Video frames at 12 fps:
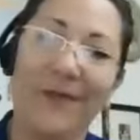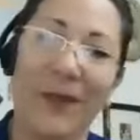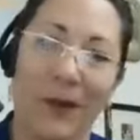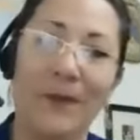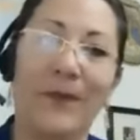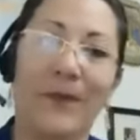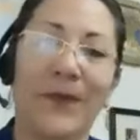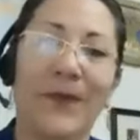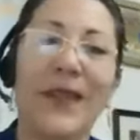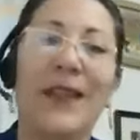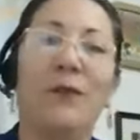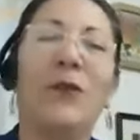¿no?
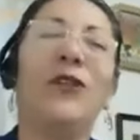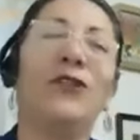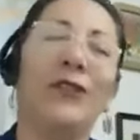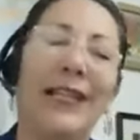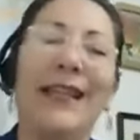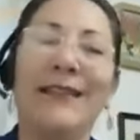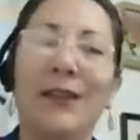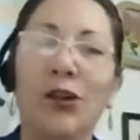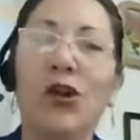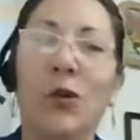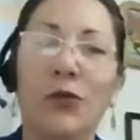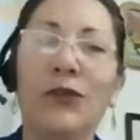Bueno, sí la
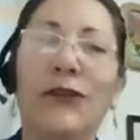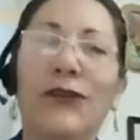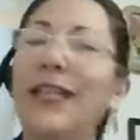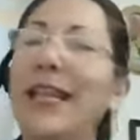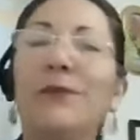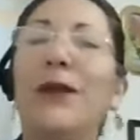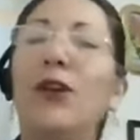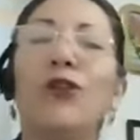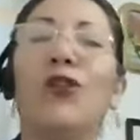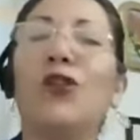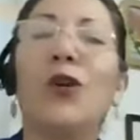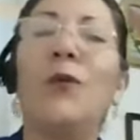tengo como una unidad, pero
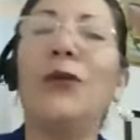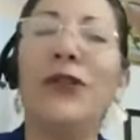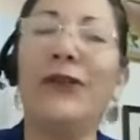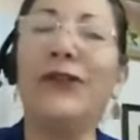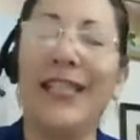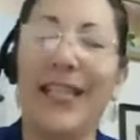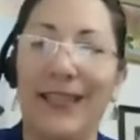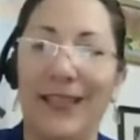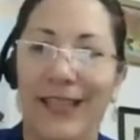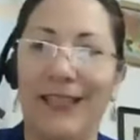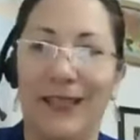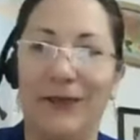no como una unidad
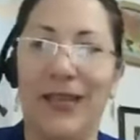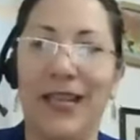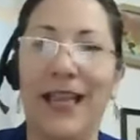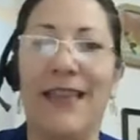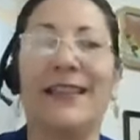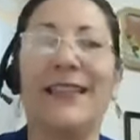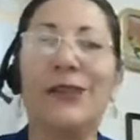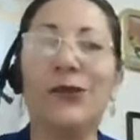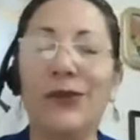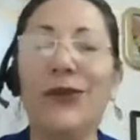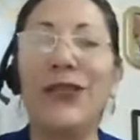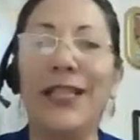identificada. ¿Qué es
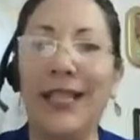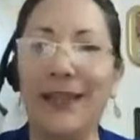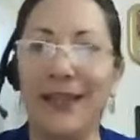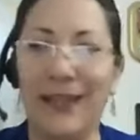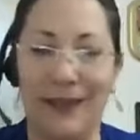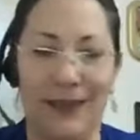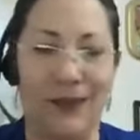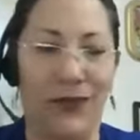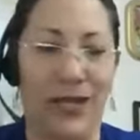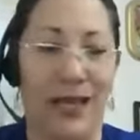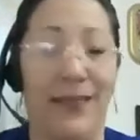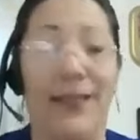una unidad
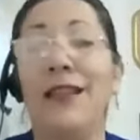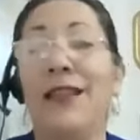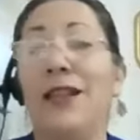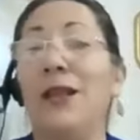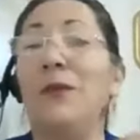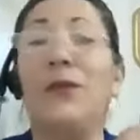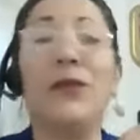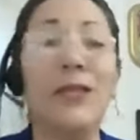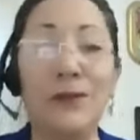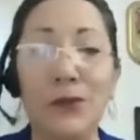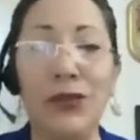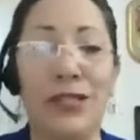identificada? Pues
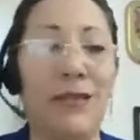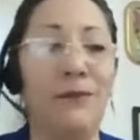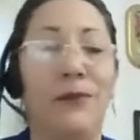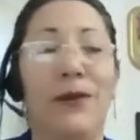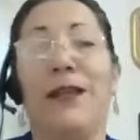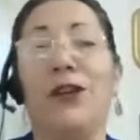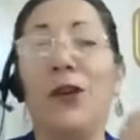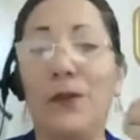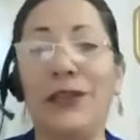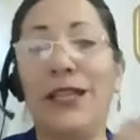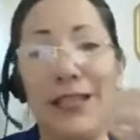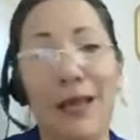es muy simple.
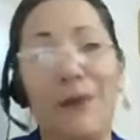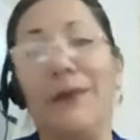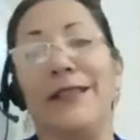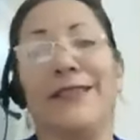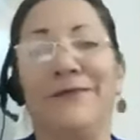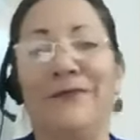¿Cómo te llamas?